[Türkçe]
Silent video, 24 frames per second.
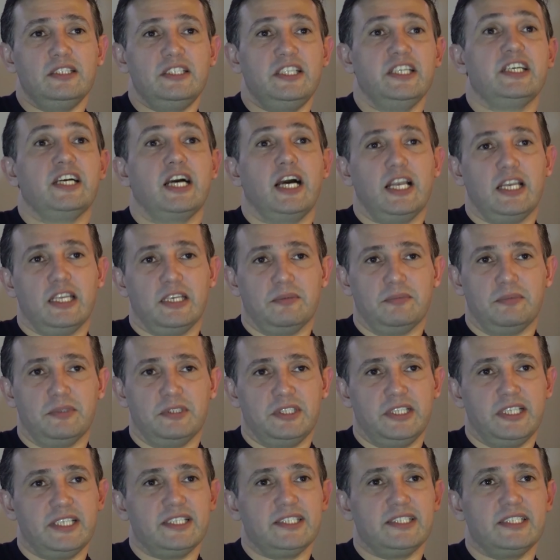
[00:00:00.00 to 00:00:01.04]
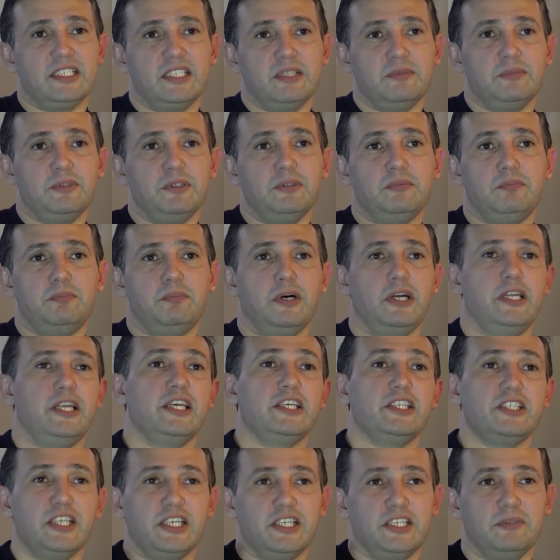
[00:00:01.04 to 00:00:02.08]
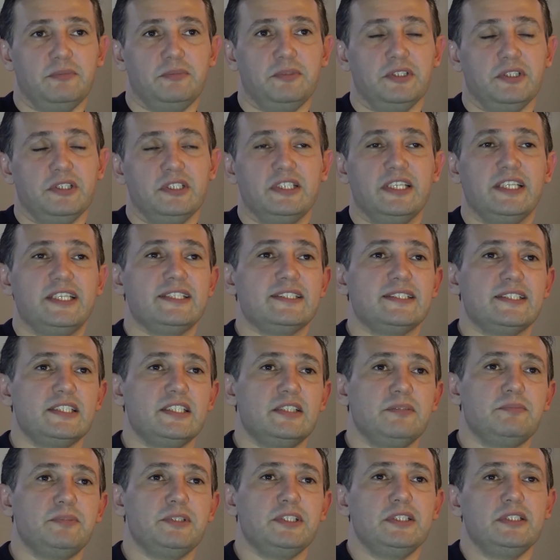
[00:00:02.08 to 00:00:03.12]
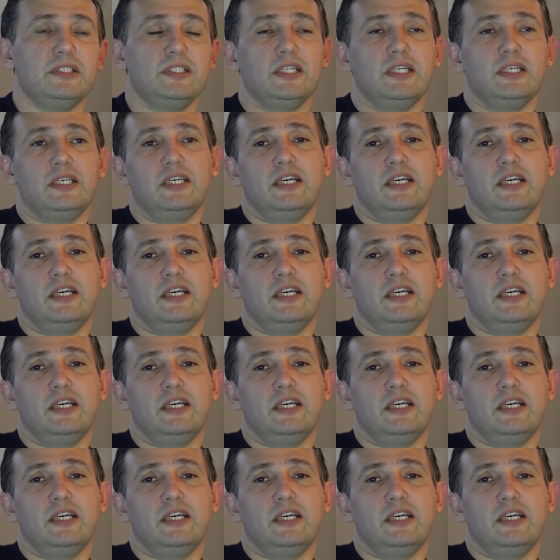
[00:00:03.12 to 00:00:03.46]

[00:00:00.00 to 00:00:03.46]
Tikal gibi, neresi gibi? Palenke gibi, neresi gibi?